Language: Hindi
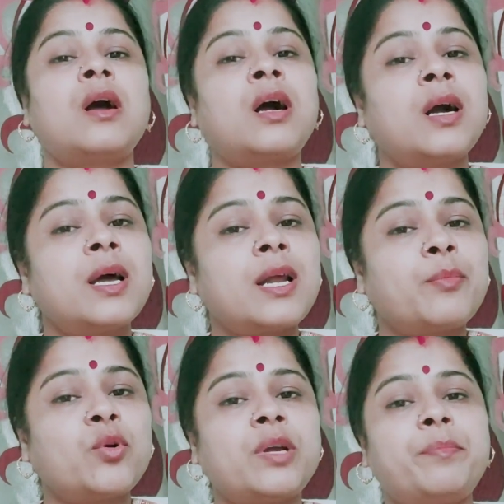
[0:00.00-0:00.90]
अगर
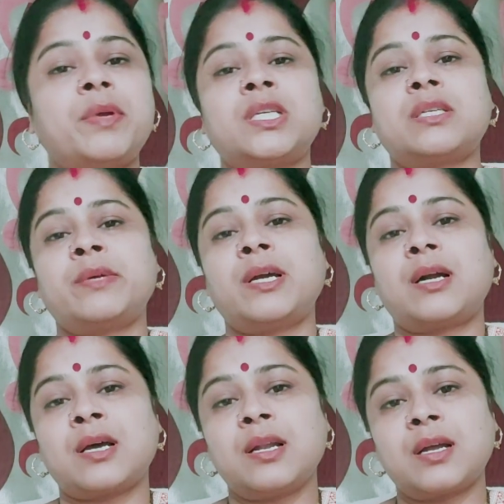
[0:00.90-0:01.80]
आपको यह पेस्ट अभी
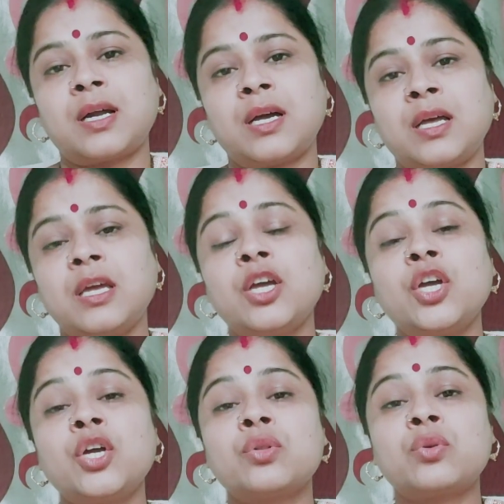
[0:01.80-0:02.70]
गाढ़ा लग रहा है
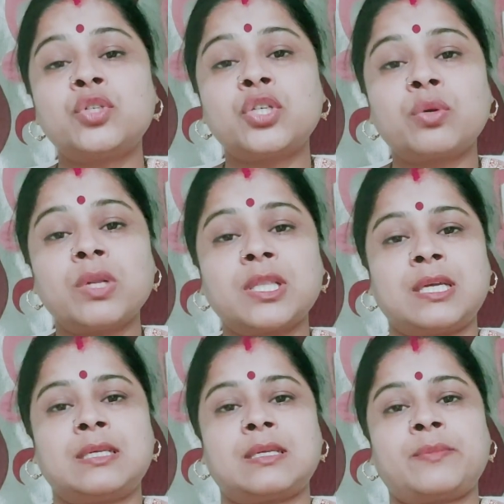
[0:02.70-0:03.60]
तो ज़रूरत के
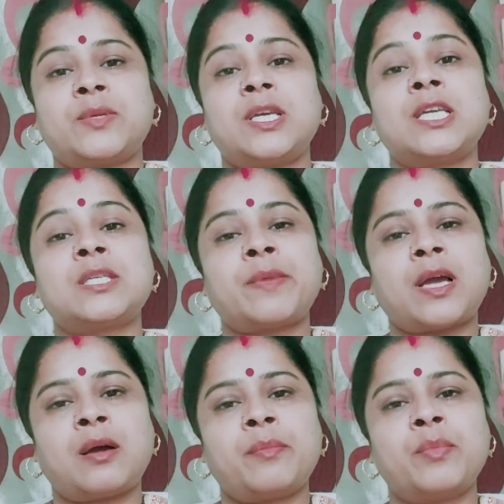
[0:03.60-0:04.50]
हिसाब से इसमें
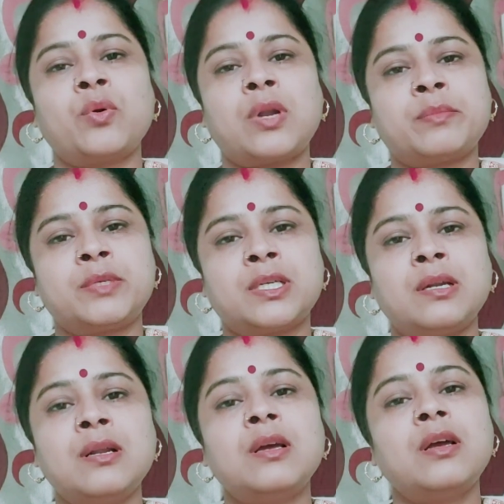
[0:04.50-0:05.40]
आप गुलाब
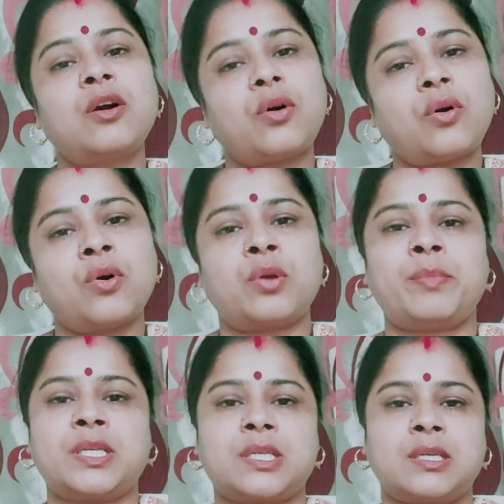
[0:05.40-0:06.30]
जल और
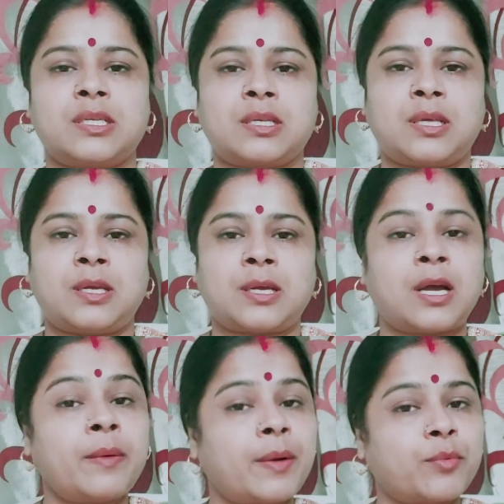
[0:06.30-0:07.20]
मिक्स कर सकते हैं
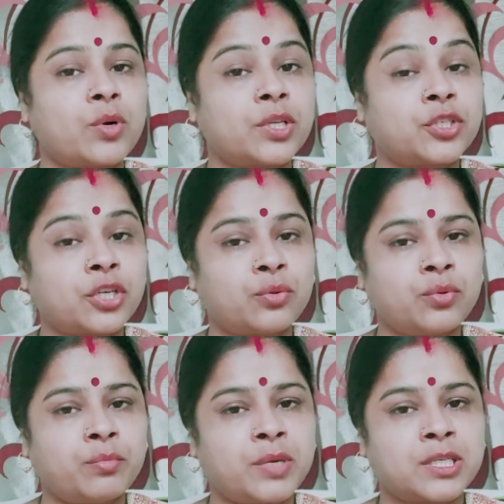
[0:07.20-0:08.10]
अब आपको कच्चा
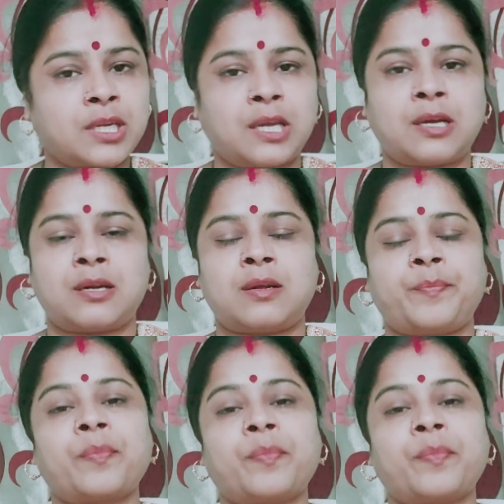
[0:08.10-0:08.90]
दूध मिक्स नहीं करना